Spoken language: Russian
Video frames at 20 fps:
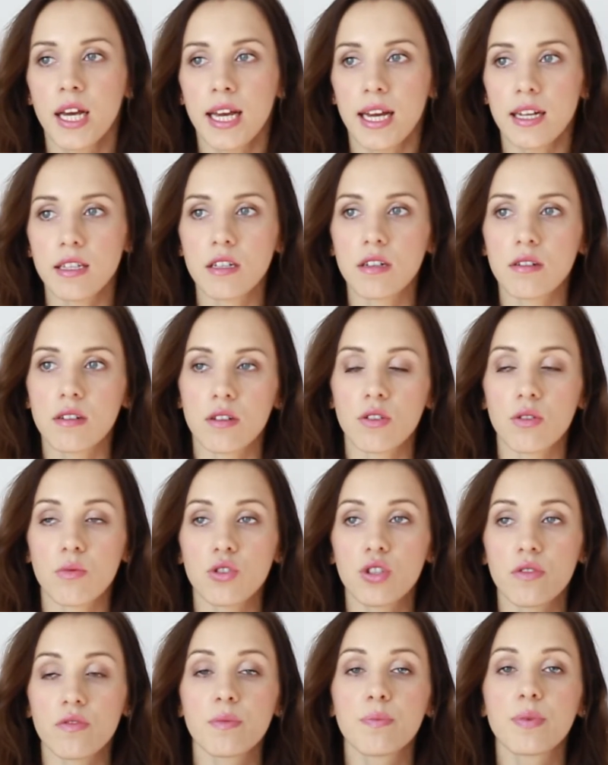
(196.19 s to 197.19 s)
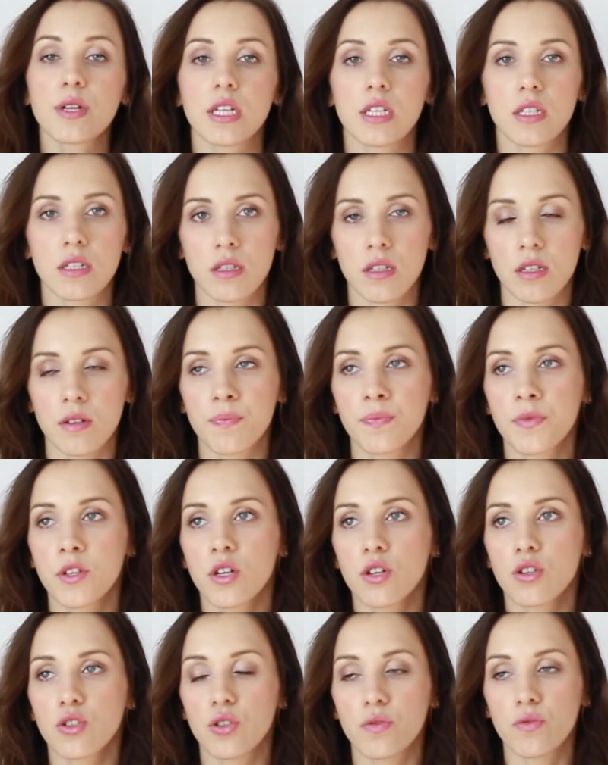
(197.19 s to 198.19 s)
Это говорит о том, что вы приняты,
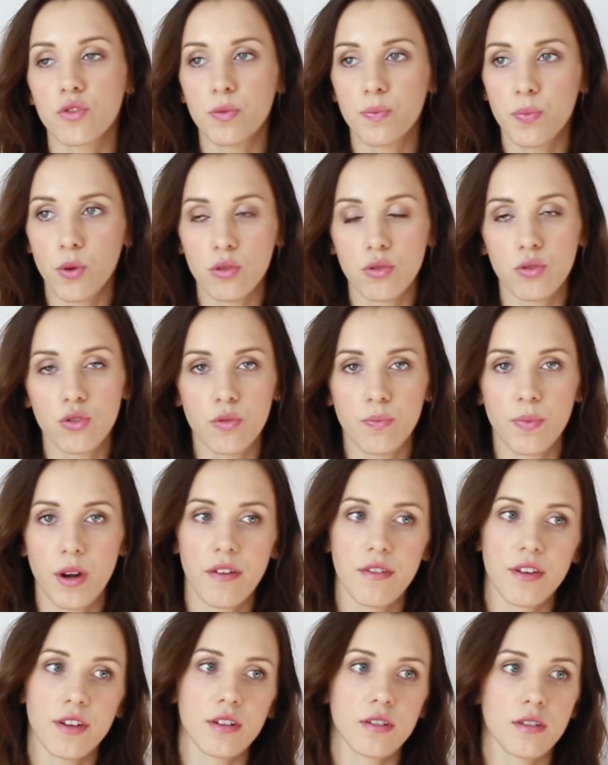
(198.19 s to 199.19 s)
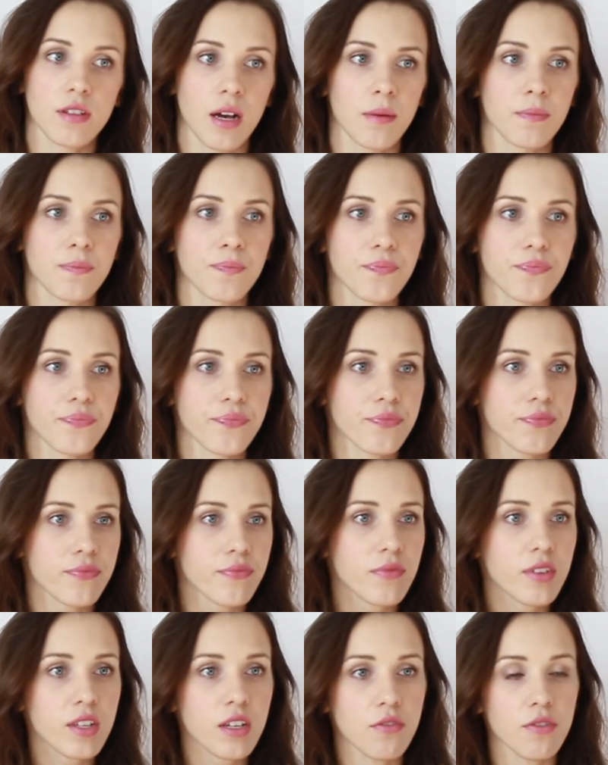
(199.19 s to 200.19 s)
что вас полностью проверил там
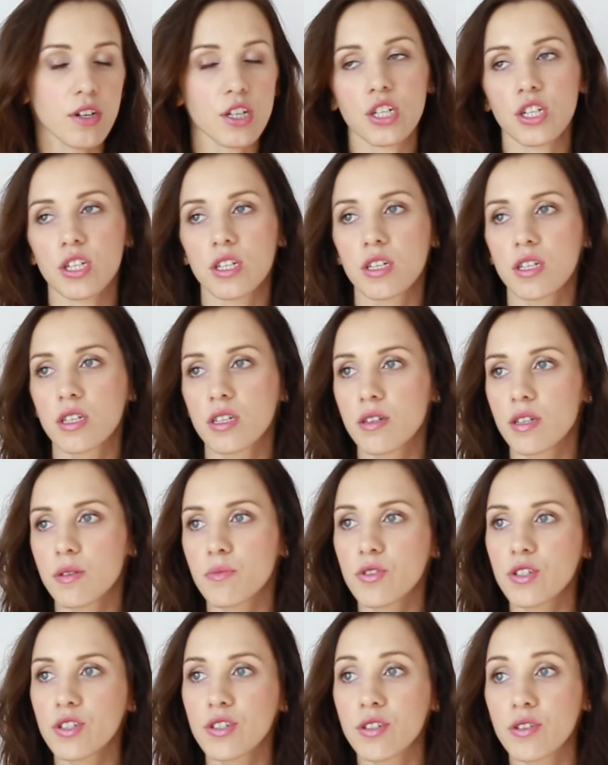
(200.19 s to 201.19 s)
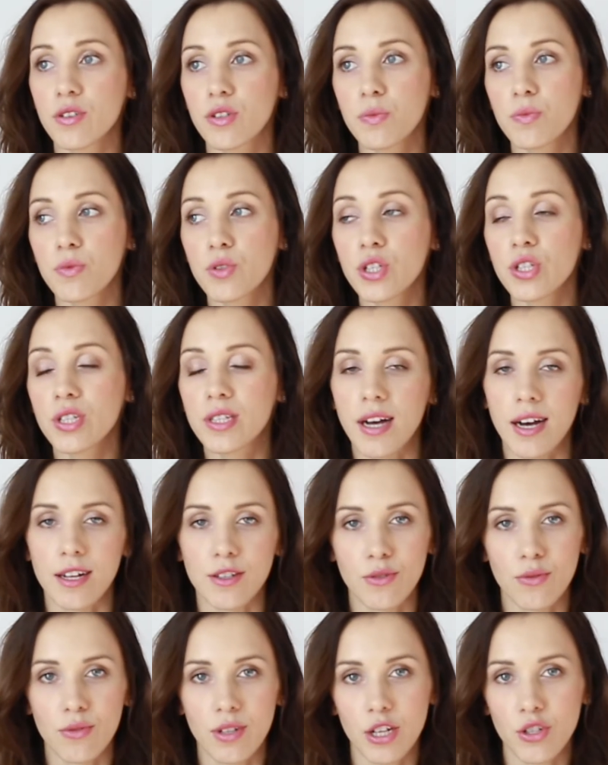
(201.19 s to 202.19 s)
вашу
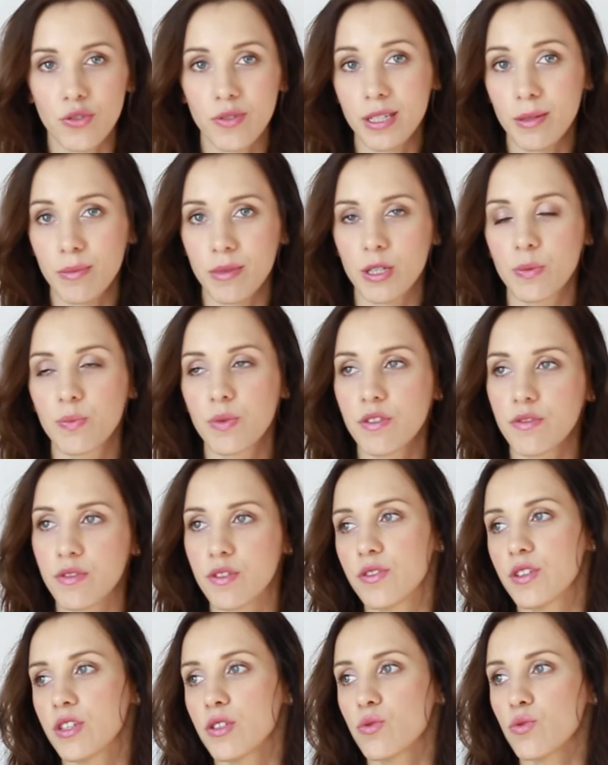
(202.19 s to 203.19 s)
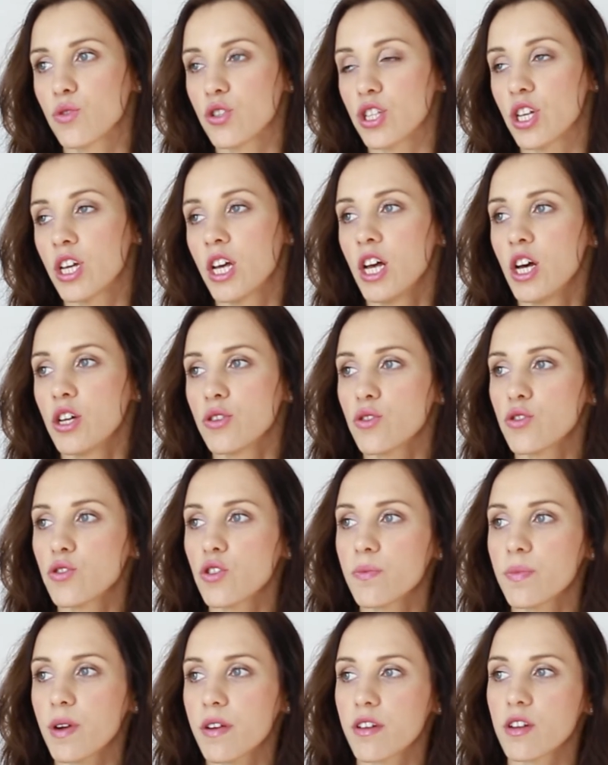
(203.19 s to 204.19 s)
иммунизацию, да, что у вас есть прививки нужные, то,
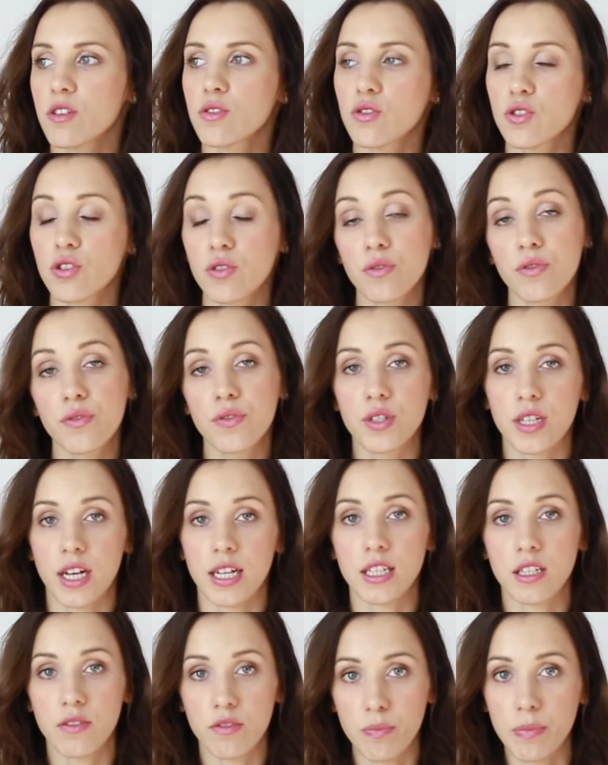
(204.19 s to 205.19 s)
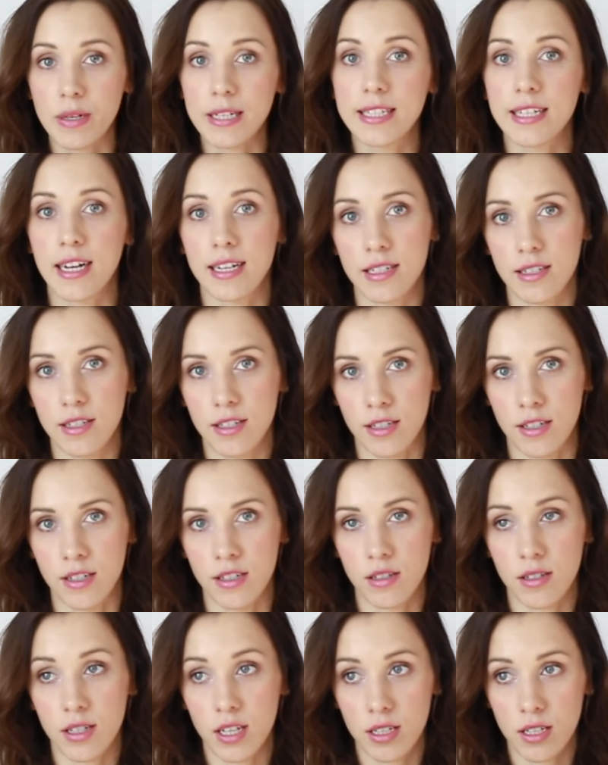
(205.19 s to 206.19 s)
что он проверил, то, что вы финансово
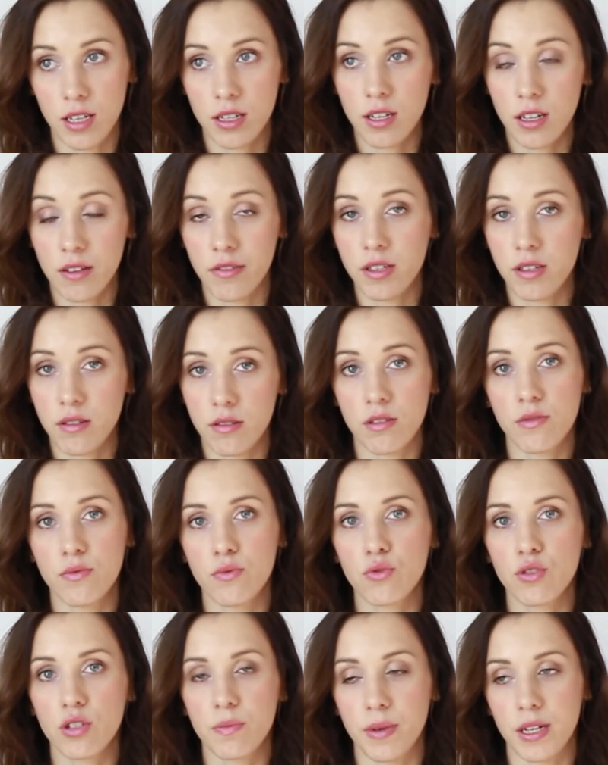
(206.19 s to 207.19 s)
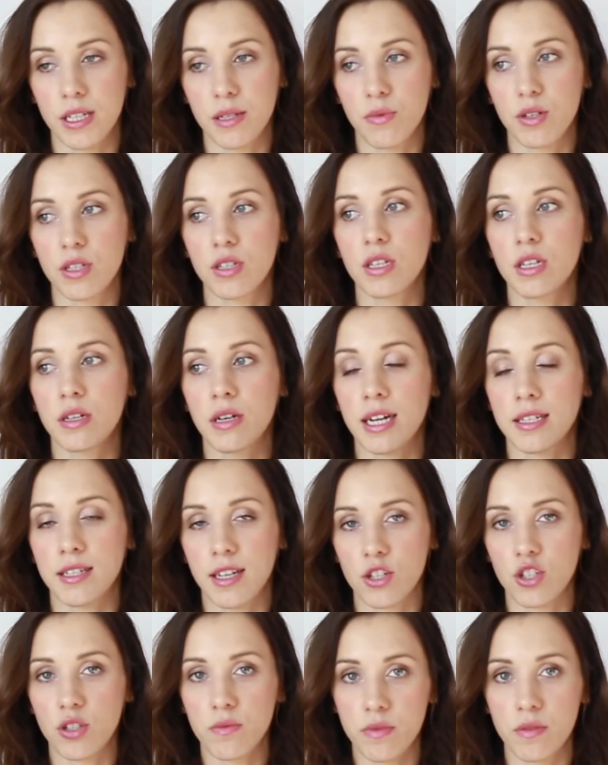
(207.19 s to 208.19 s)
потянете. Кстати, это ответственность вуза, поэтому они
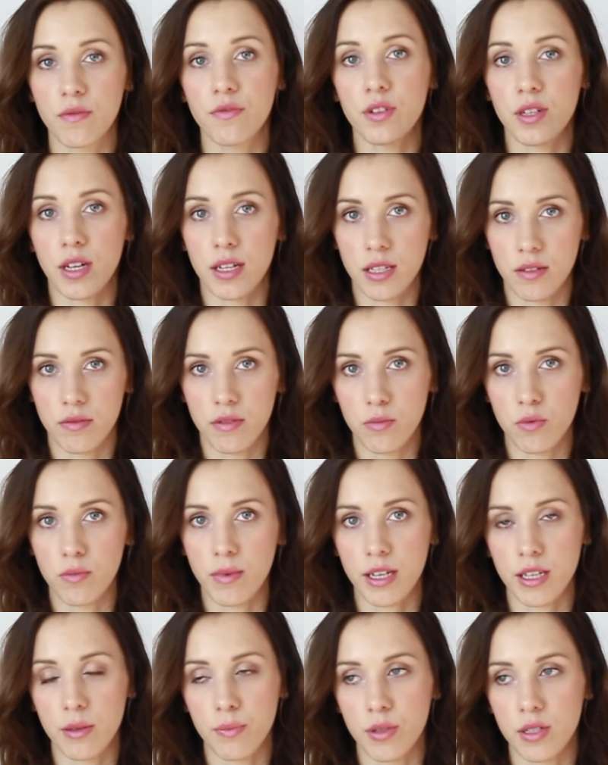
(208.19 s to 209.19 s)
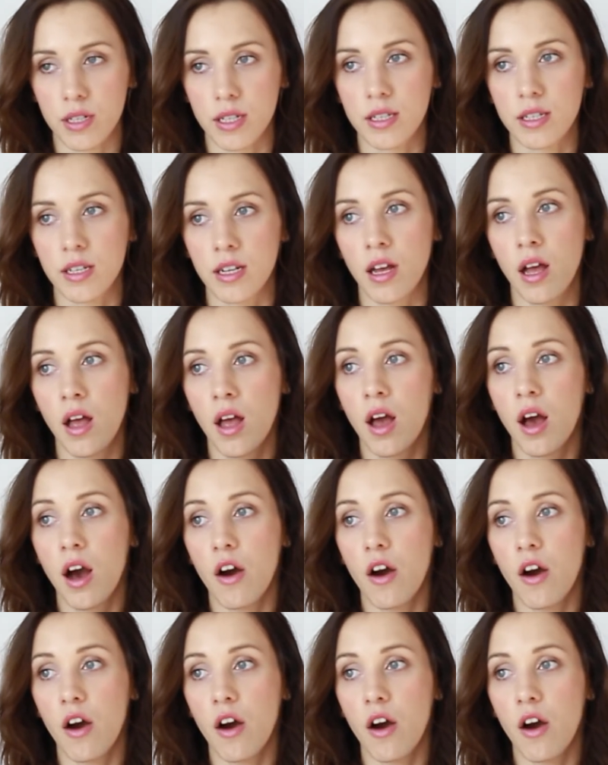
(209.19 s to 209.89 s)
хотят, чтобы вы финансовые бумаги приносили.